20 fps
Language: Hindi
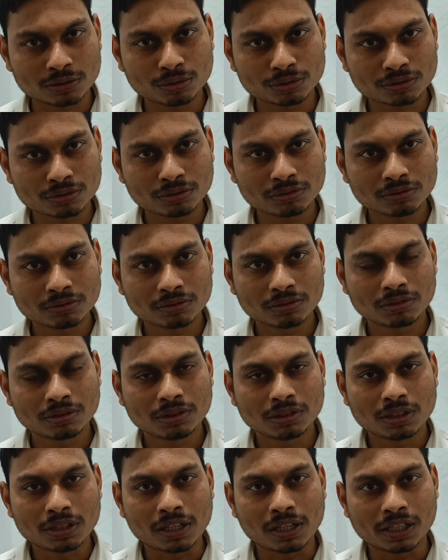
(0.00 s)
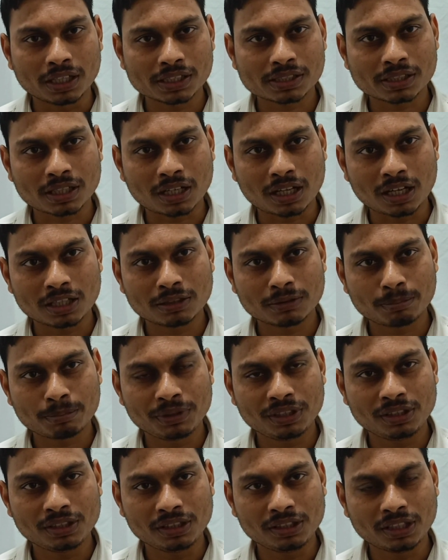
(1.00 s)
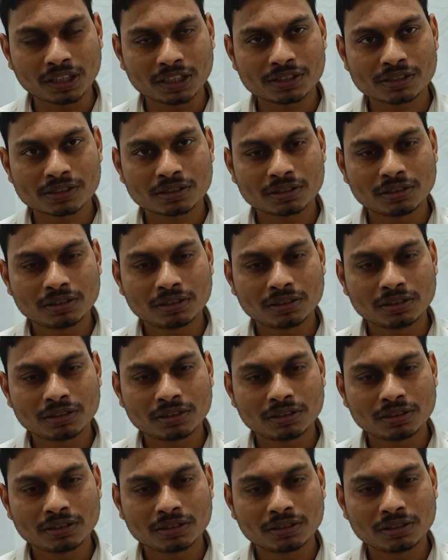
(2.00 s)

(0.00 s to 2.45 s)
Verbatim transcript: नमस्कार दोस्तों एस आर टी ई एच